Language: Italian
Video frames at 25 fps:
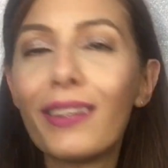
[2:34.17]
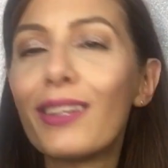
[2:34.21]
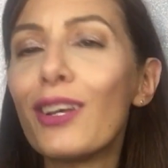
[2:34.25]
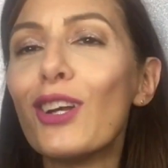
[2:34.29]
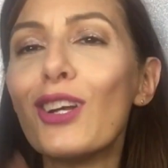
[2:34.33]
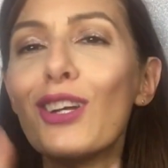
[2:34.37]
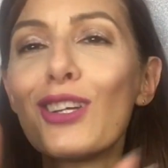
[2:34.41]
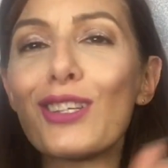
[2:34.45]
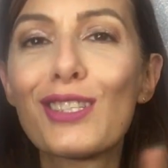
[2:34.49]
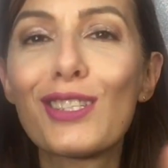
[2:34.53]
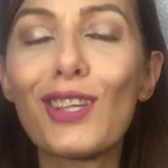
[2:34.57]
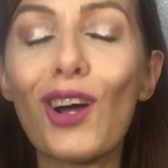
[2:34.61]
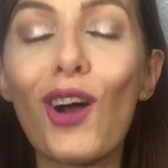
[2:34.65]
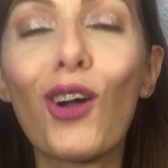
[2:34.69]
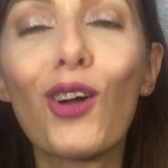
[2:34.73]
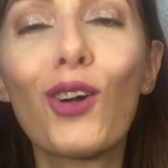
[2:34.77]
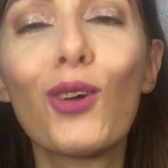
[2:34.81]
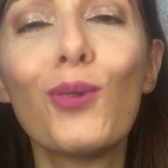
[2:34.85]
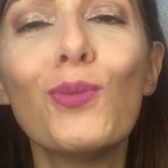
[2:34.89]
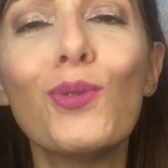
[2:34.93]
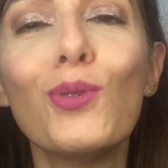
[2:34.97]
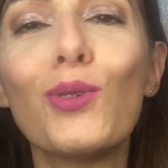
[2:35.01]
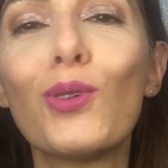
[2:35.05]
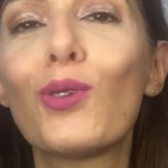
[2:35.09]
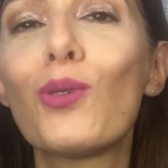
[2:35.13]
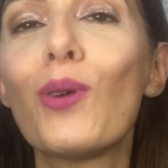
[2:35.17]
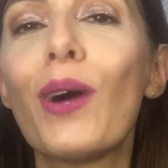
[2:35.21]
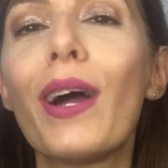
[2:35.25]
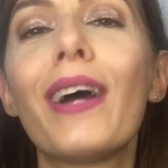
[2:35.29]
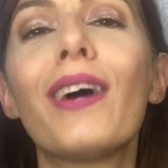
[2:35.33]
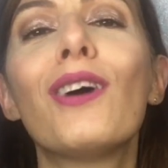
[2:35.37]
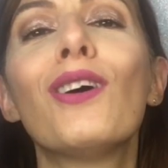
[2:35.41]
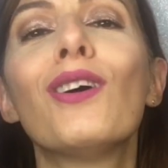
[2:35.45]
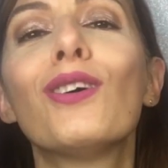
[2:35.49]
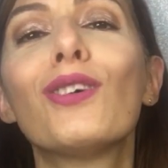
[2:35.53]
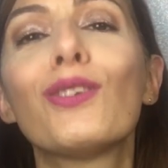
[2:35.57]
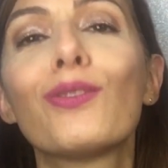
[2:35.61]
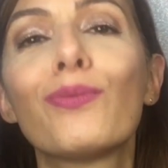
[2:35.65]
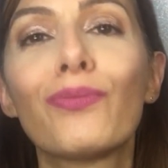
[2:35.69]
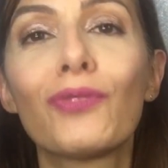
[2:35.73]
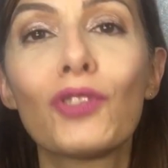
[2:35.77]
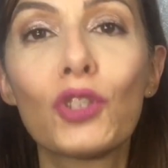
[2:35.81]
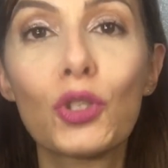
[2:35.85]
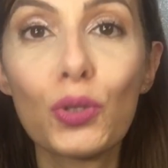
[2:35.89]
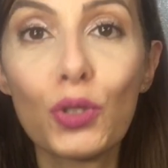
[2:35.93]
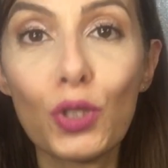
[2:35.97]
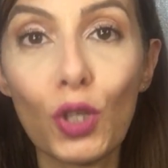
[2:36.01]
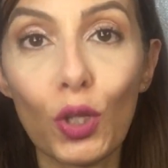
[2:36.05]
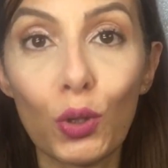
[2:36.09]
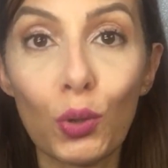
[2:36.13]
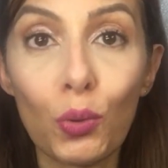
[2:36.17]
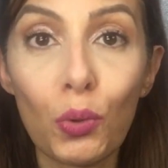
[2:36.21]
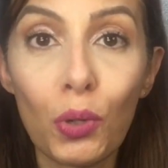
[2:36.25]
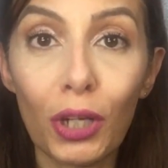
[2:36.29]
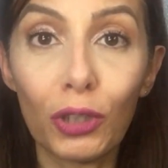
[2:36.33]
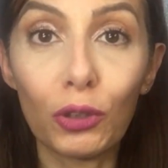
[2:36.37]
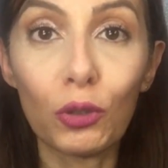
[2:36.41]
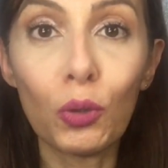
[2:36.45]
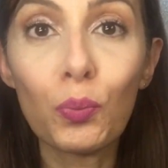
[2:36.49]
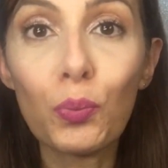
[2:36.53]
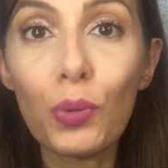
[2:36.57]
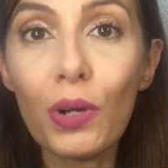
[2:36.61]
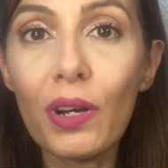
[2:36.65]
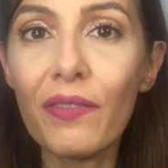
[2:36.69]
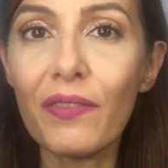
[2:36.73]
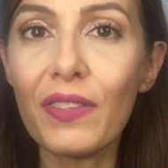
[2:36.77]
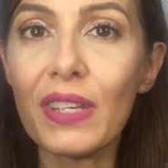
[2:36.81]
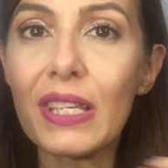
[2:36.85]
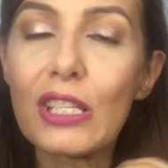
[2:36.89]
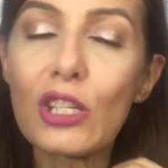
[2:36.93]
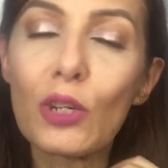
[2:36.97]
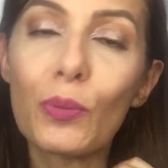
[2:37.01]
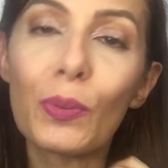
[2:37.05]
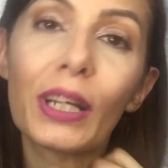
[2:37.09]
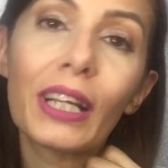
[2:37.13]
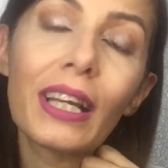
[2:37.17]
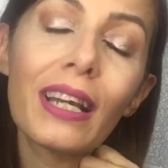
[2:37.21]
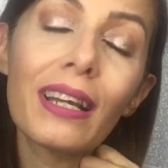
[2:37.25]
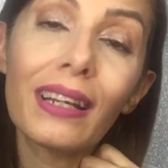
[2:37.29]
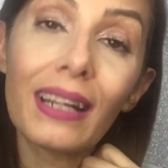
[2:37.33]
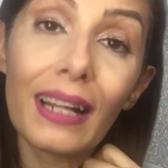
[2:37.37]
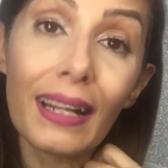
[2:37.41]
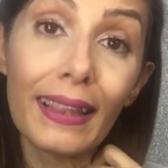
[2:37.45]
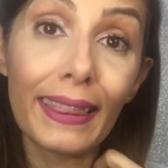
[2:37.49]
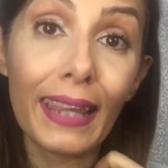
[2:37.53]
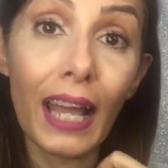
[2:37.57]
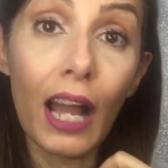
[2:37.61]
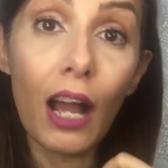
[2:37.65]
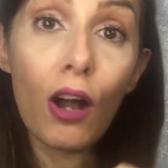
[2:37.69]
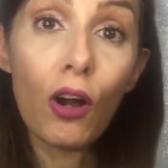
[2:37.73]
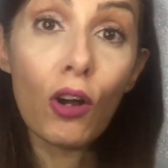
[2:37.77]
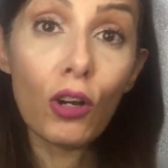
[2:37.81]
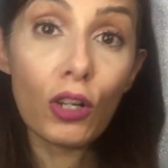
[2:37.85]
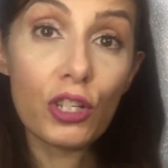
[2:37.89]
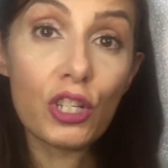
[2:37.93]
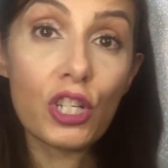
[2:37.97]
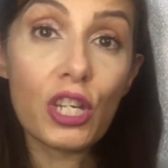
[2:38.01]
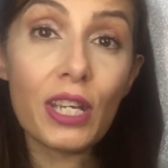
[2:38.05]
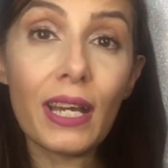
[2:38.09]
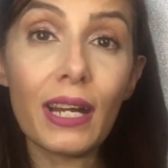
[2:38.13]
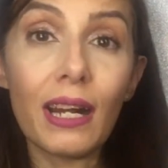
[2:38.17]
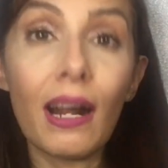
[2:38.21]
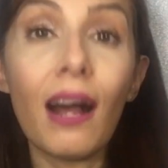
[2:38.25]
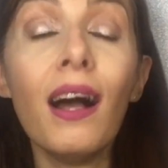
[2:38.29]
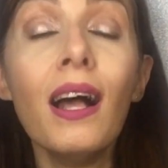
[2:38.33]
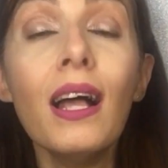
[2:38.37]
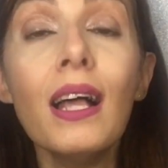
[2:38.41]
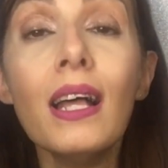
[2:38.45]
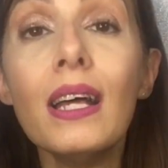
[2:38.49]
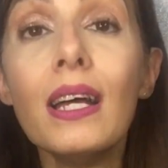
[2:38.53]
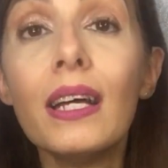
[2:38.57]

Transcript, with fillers: non lo so comunque ho giusto truccato un po' il viso perché in realtà oggi era